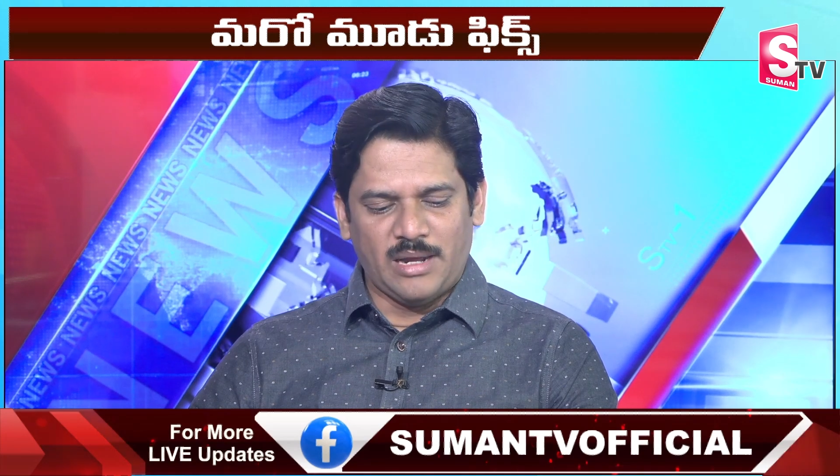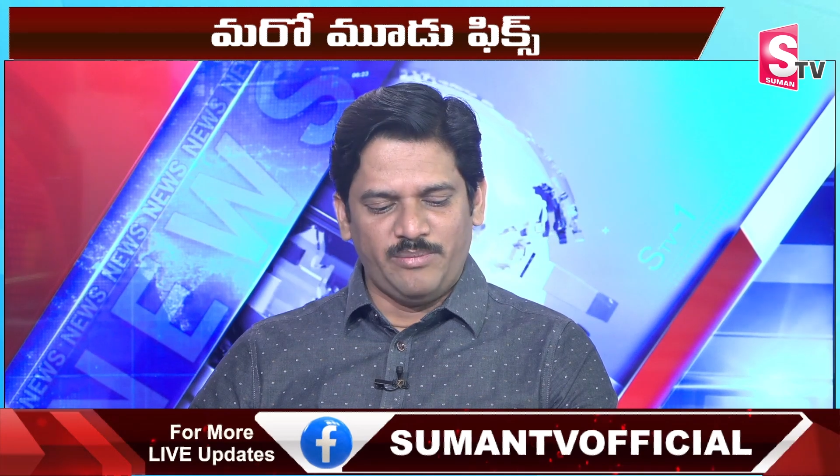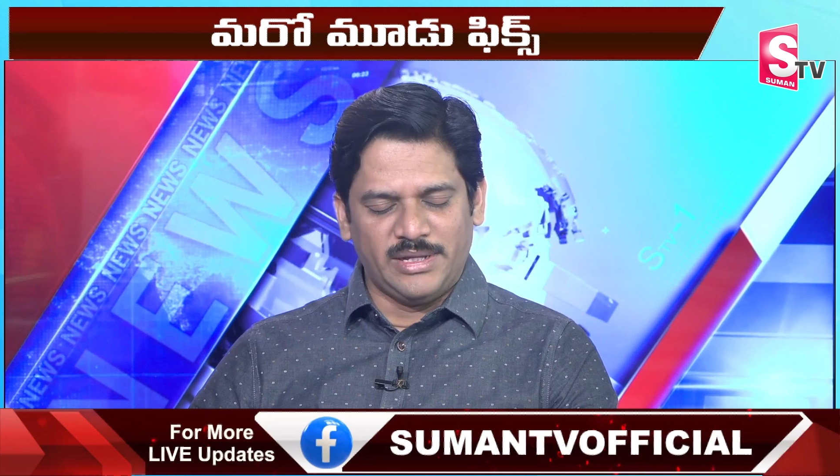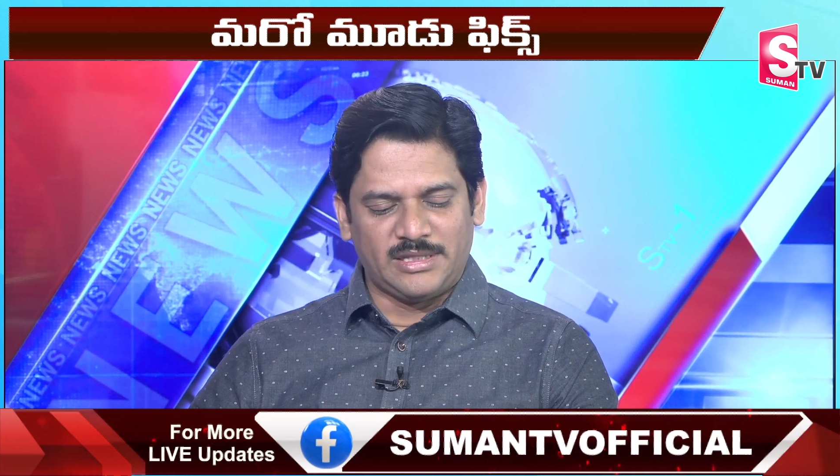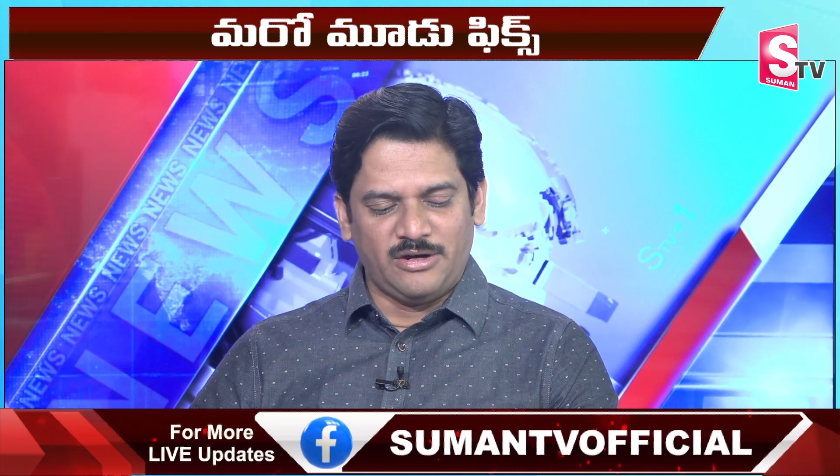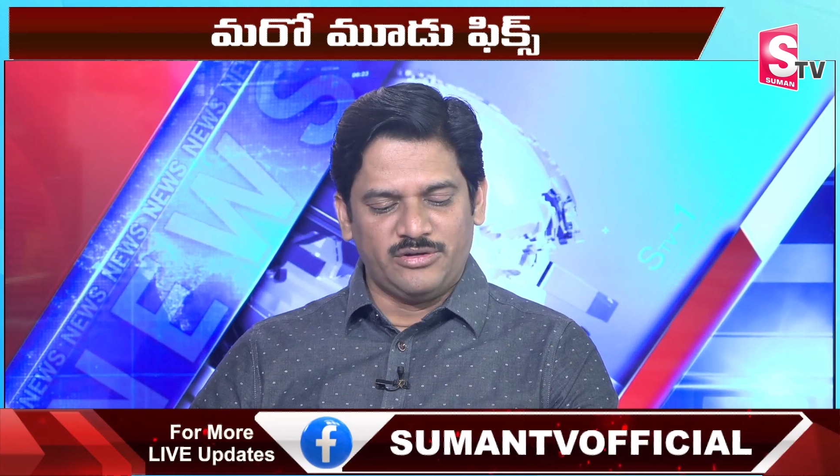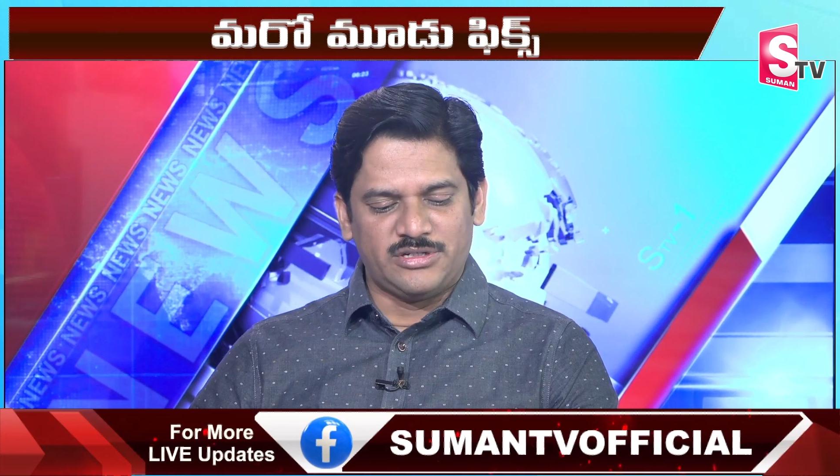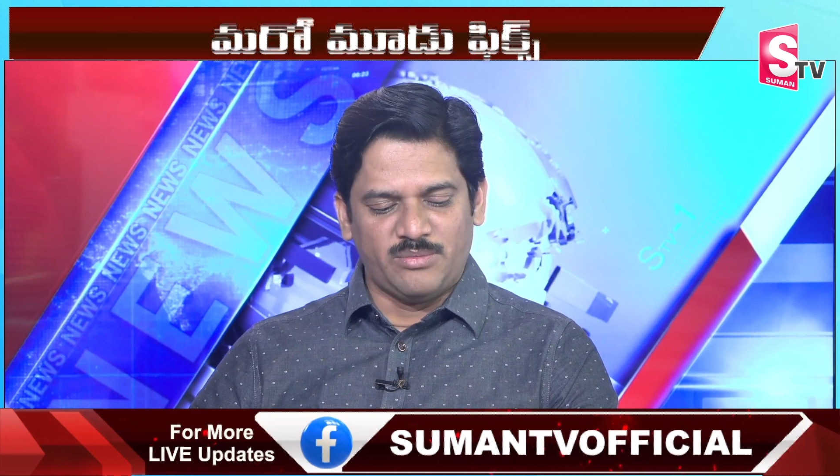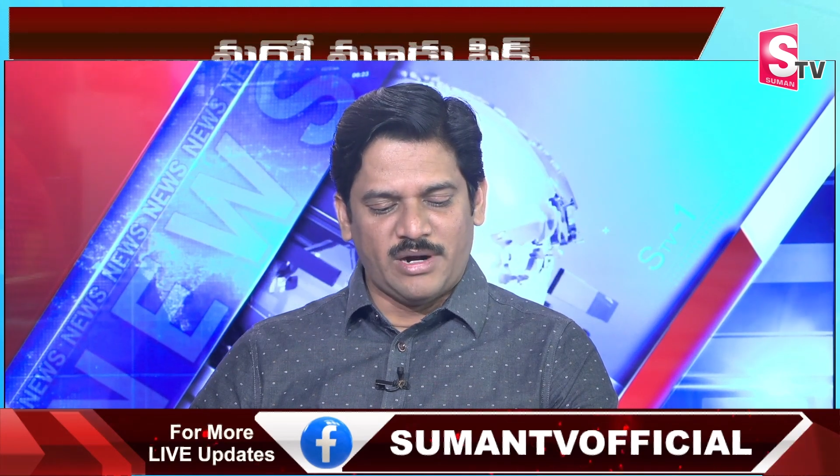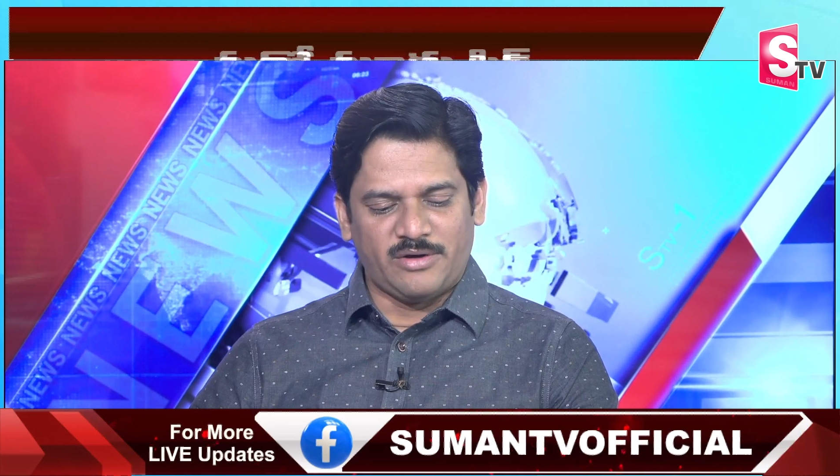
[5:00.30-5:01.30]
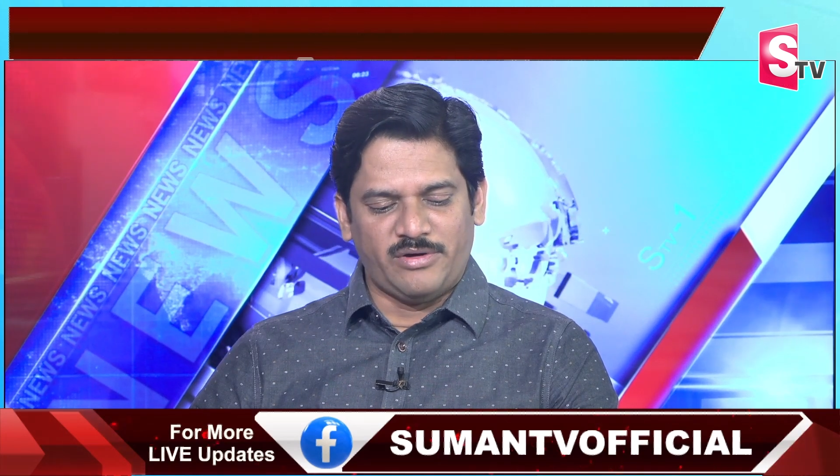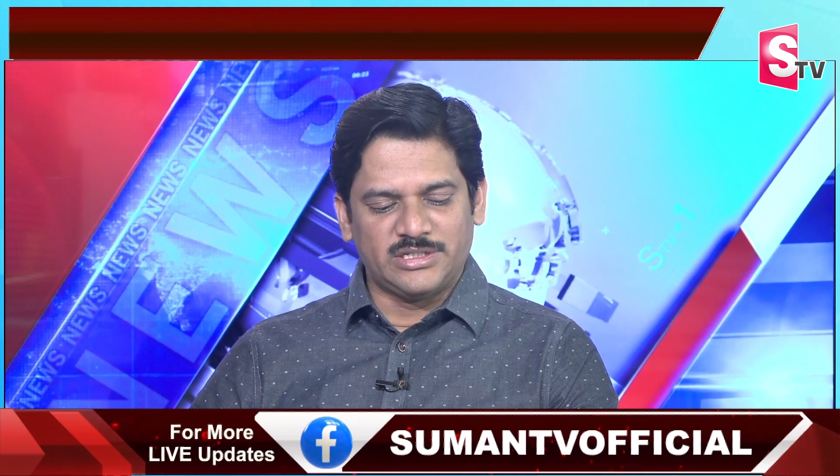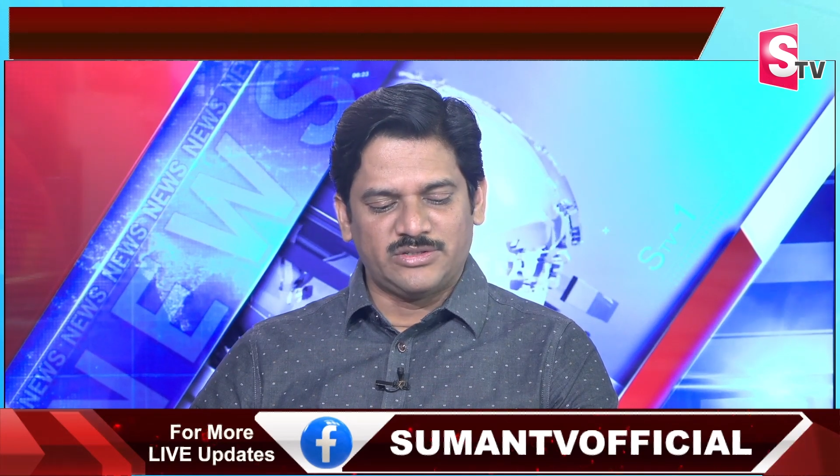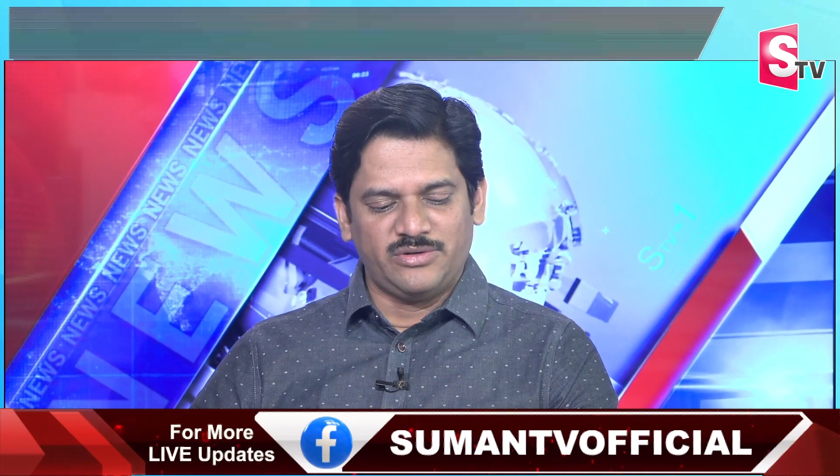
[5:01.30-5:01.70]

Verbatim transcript: అభ్యంతరాలు వచ్చిన మాట వాస్తవం